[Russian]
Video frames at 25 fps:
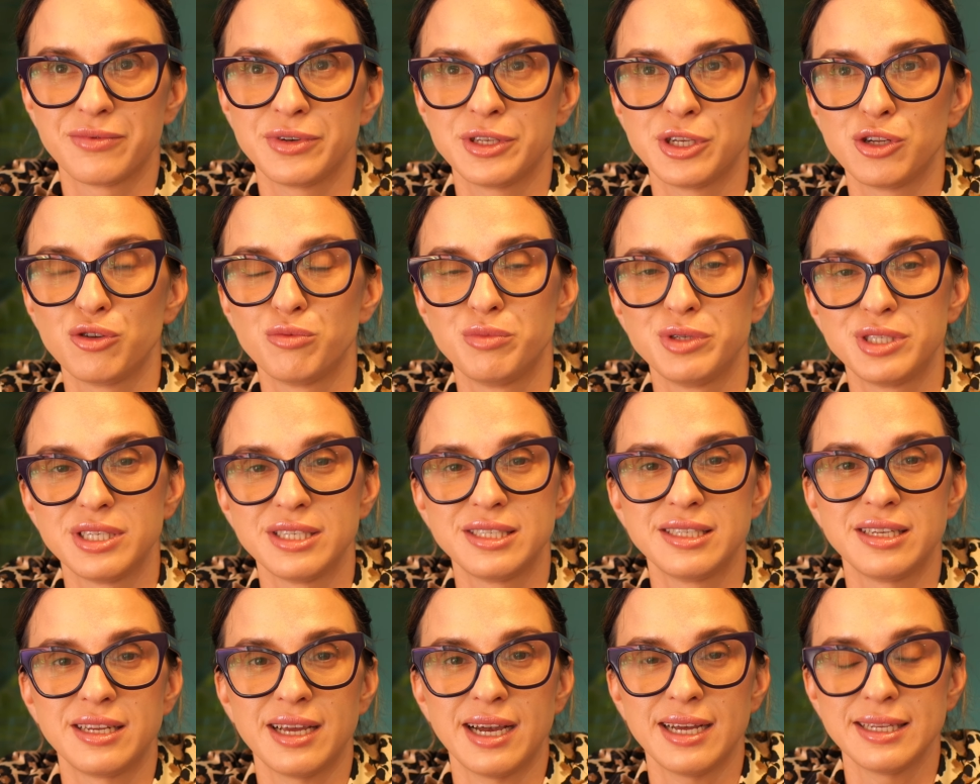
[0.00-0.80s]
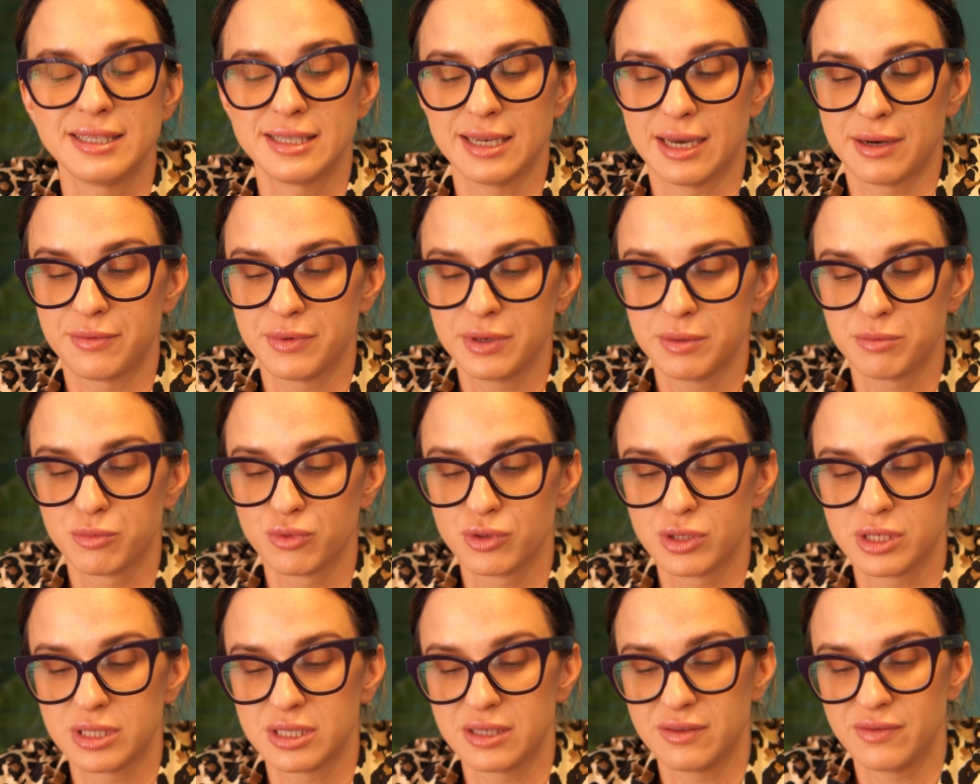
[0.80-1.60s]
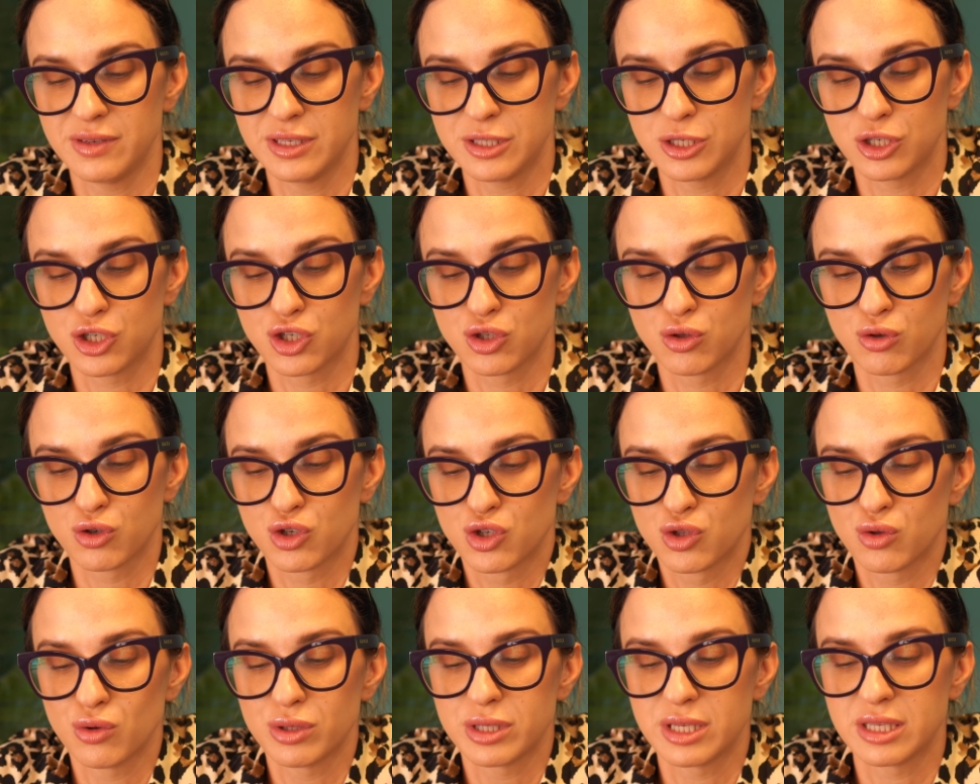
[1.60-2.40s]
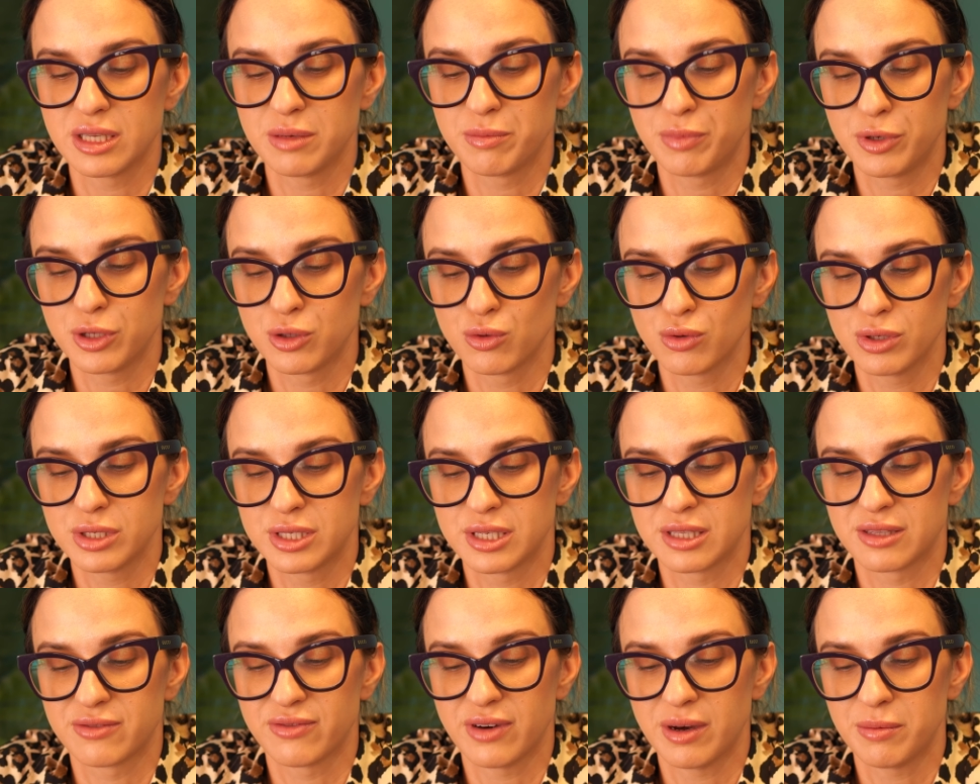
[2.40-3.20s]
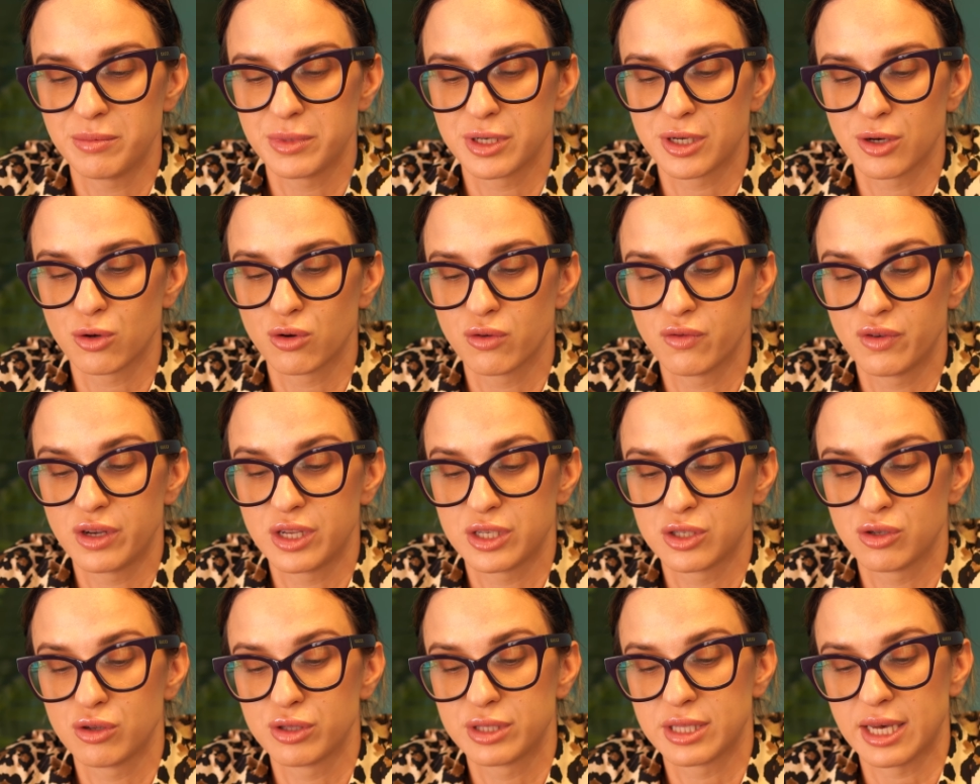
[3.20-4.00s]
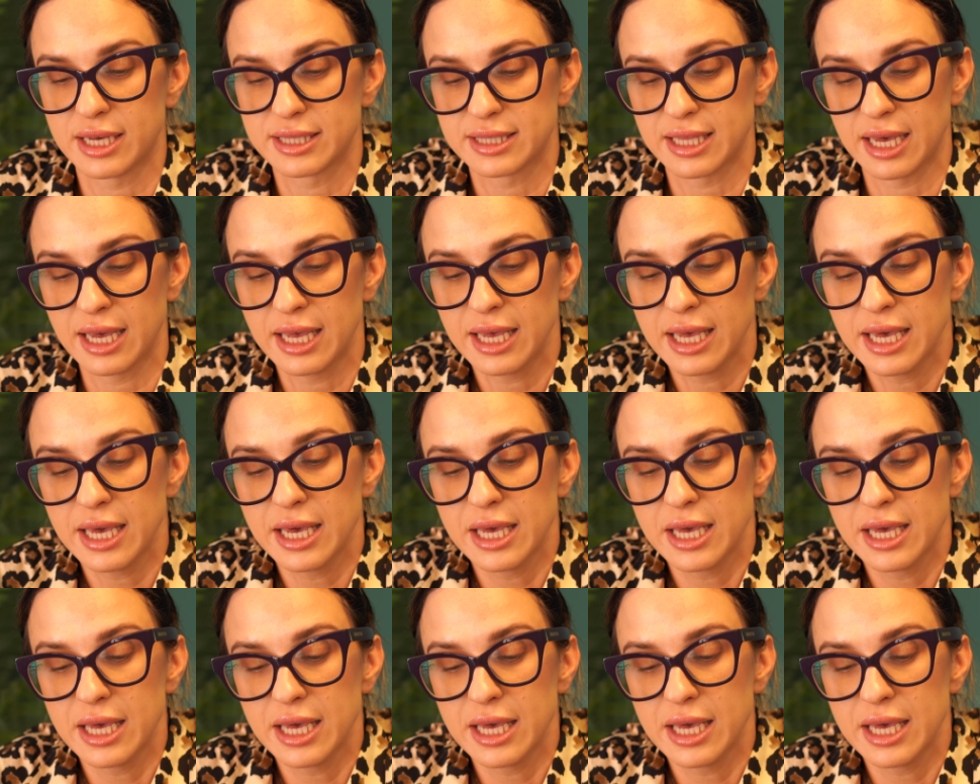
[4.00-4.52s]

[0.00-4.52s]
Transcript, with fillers: Вы не любите терять, а вы будете видеть, что что-то не приносит вам никакого результата.